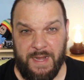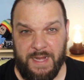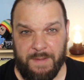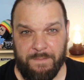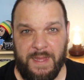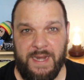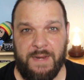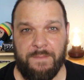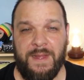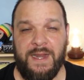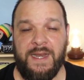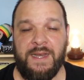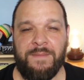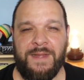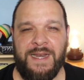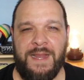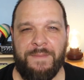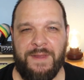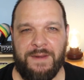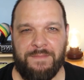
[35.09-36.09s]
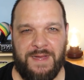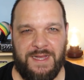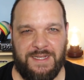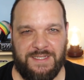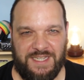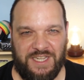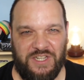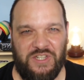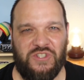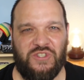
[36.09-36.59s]
Van, van, a ver
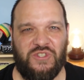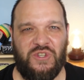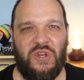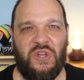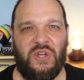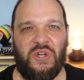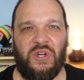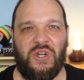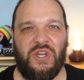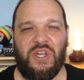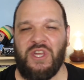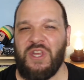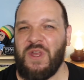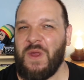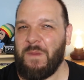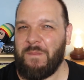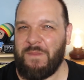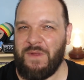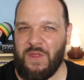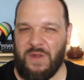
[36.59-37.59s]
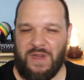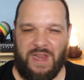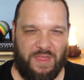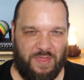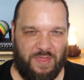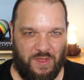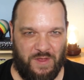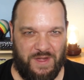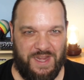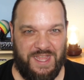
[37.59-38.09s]
más y no solo videoreacciones
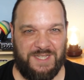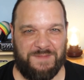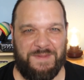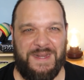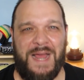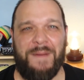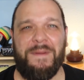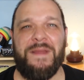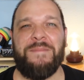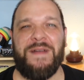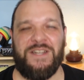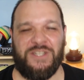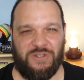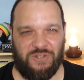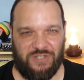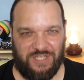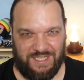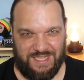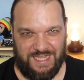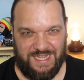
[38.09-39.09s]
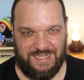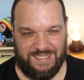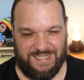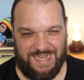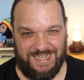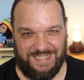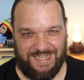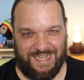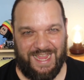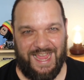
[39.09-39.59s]
reacciones, van a ver más cositas,
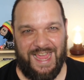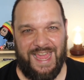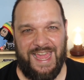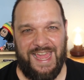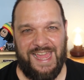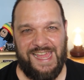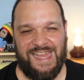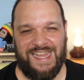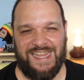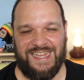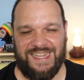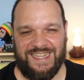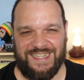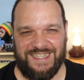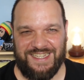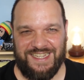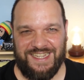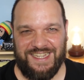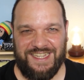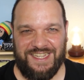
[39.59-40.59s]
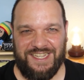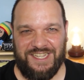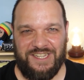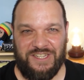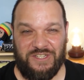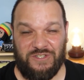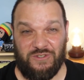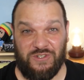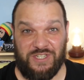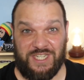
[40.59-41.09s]
así que
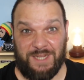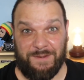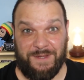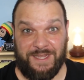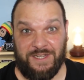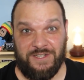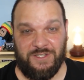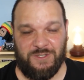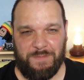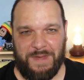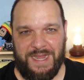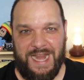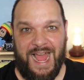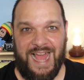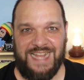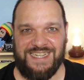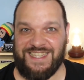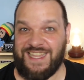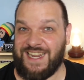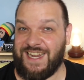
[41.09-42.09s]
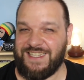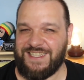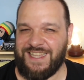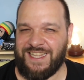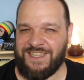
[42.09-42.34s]
suscribiros para estar al